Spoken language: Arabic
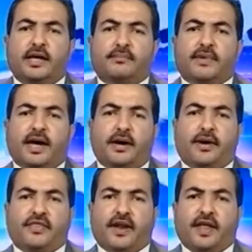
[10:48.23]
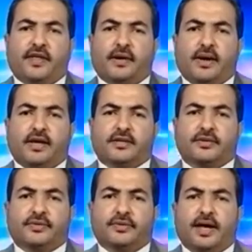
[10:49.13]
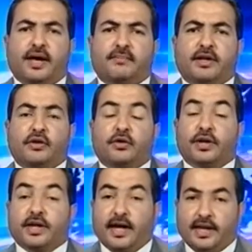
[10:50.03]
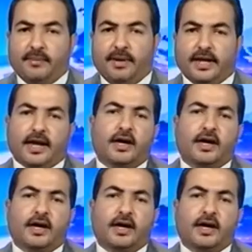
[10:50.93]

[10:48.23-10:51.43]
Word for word: 163 مليون ريال يمني